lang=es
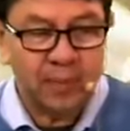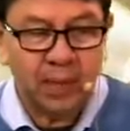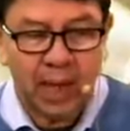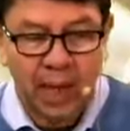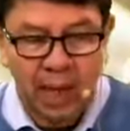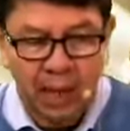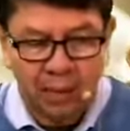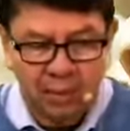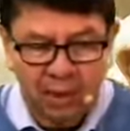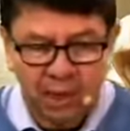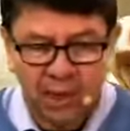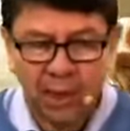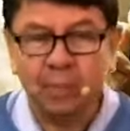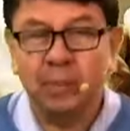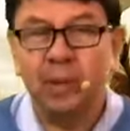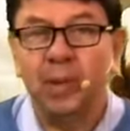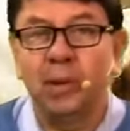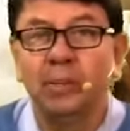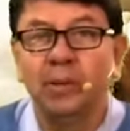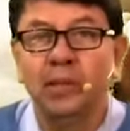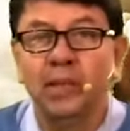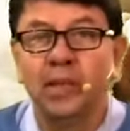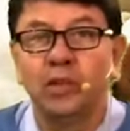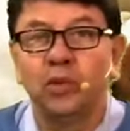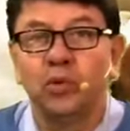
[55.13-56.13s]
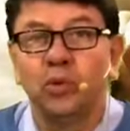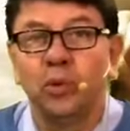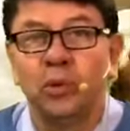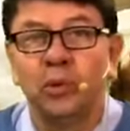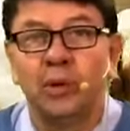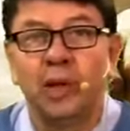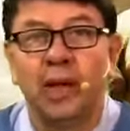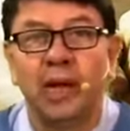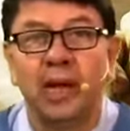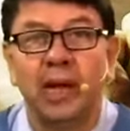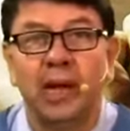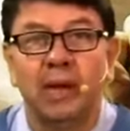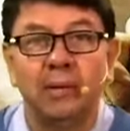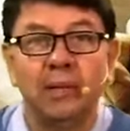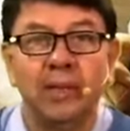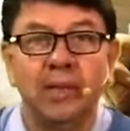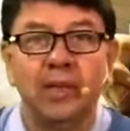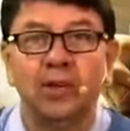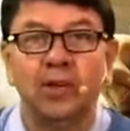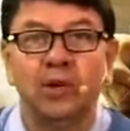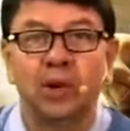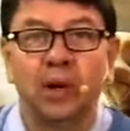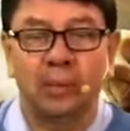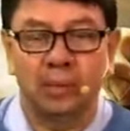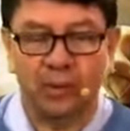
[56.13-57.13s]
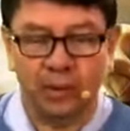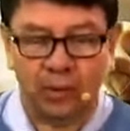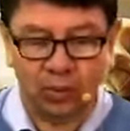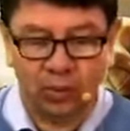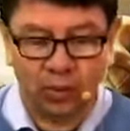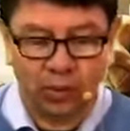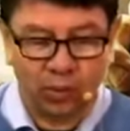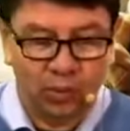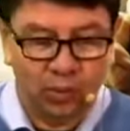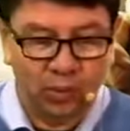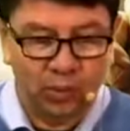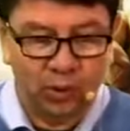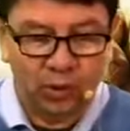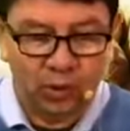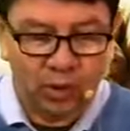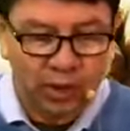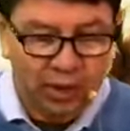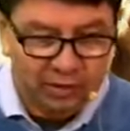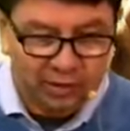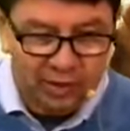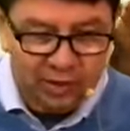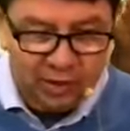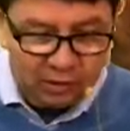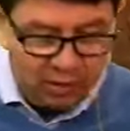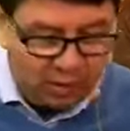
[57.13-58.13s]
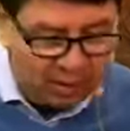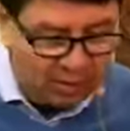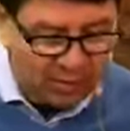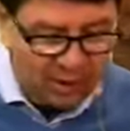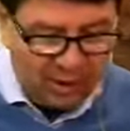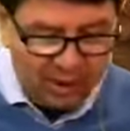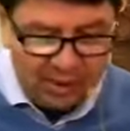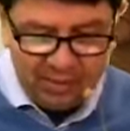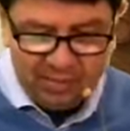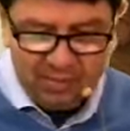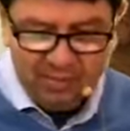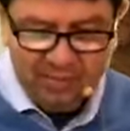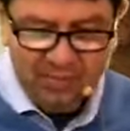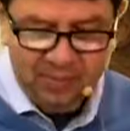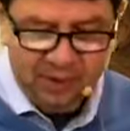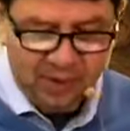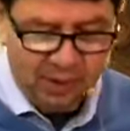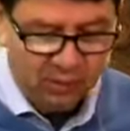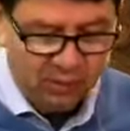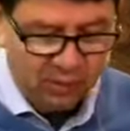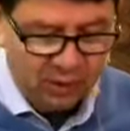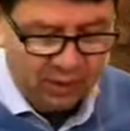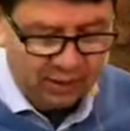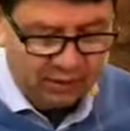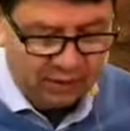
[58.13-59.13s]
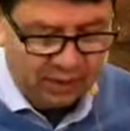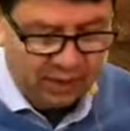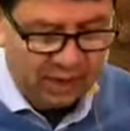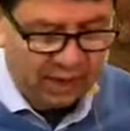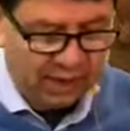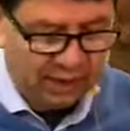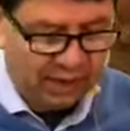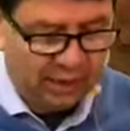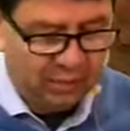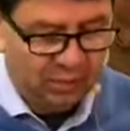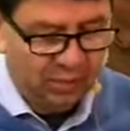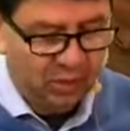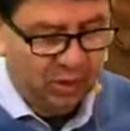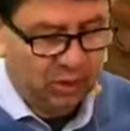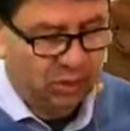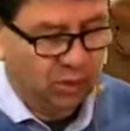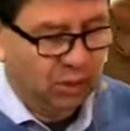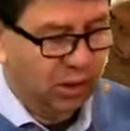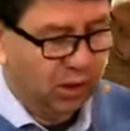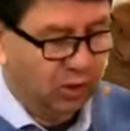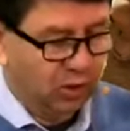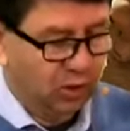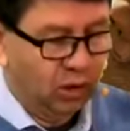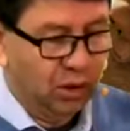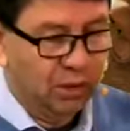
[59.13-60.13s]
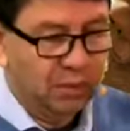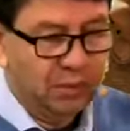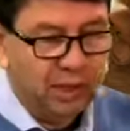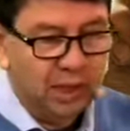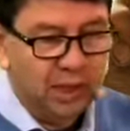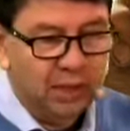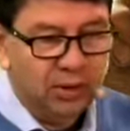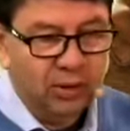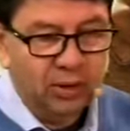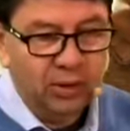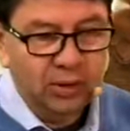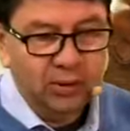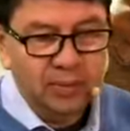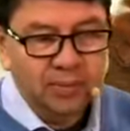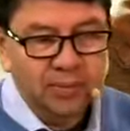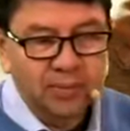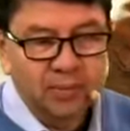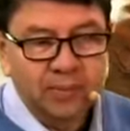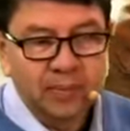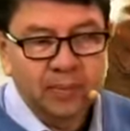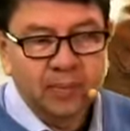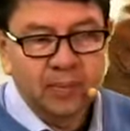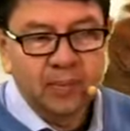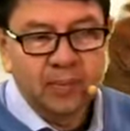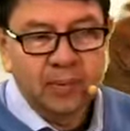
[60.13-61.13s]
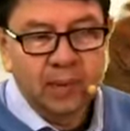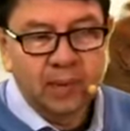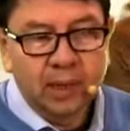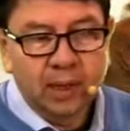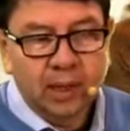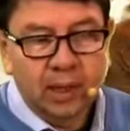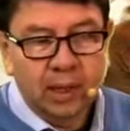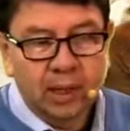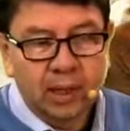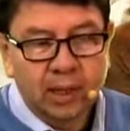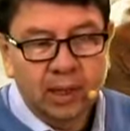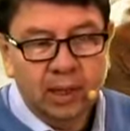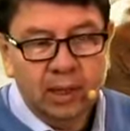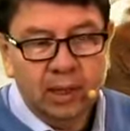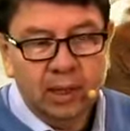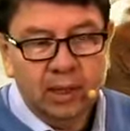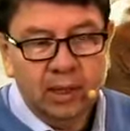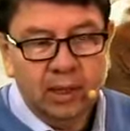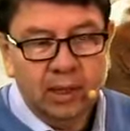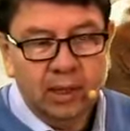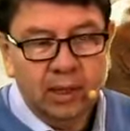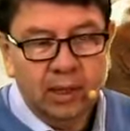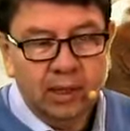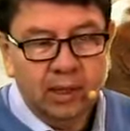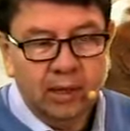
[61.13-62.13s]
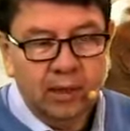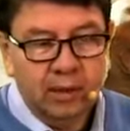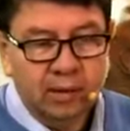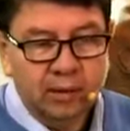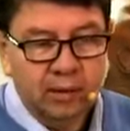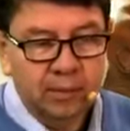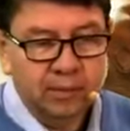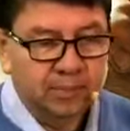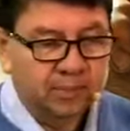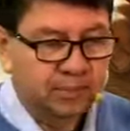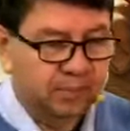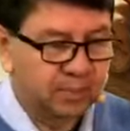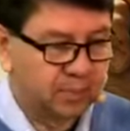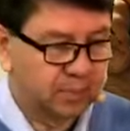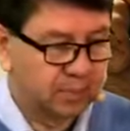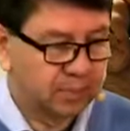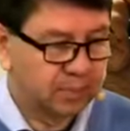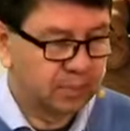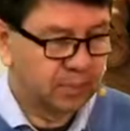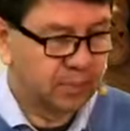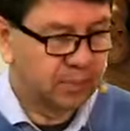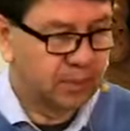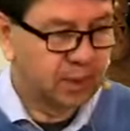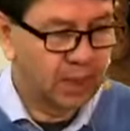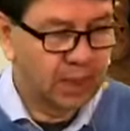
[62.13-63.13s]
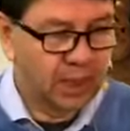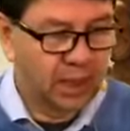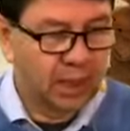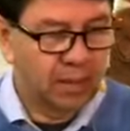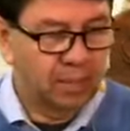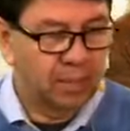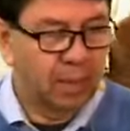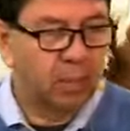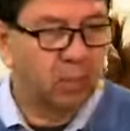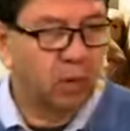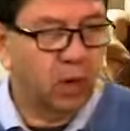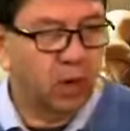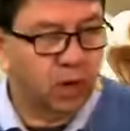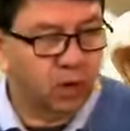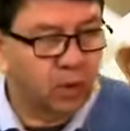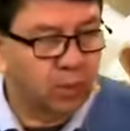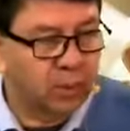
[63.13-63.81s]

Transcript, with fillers: Abre rápidamente tu Biblia en Levítico, capítulo número 19. Acuérdate que estamos estudiando Levítico. Y vamos a